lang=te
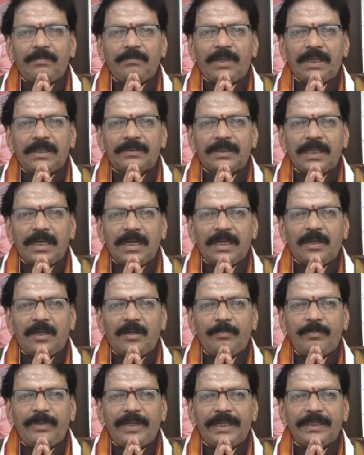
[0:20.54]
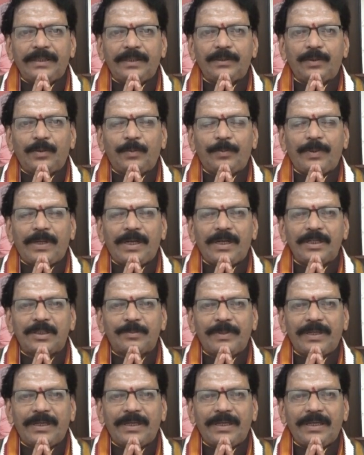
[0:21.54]
భక్తానం ఏకదంతం
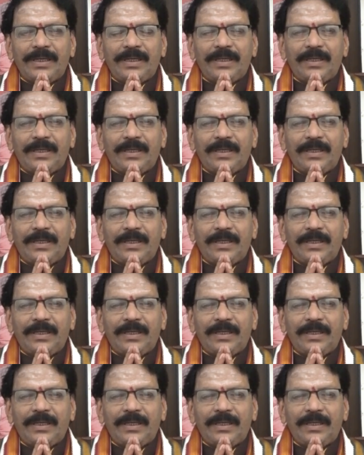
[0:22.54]
ఏకదంతముపాస్మహే